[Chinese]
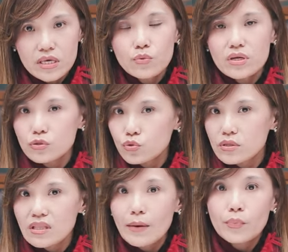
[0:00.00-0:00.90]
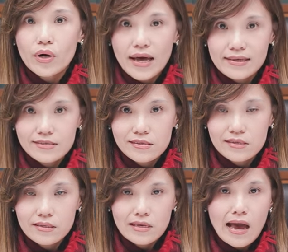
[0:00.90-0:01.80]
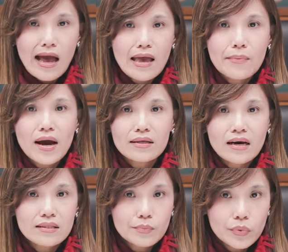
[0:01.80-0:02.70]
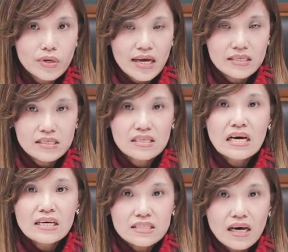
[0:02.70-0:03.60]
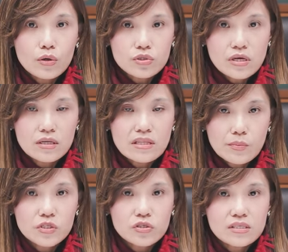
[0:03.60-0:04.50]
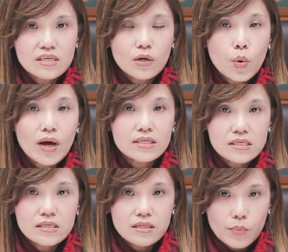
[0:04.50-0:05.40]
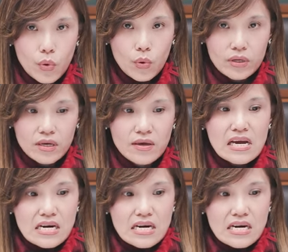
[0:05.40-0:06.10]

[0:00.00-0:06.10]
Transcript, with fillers: 因为你觉得他不开心，你害怕他的不开心造成你们之间关系的破裂。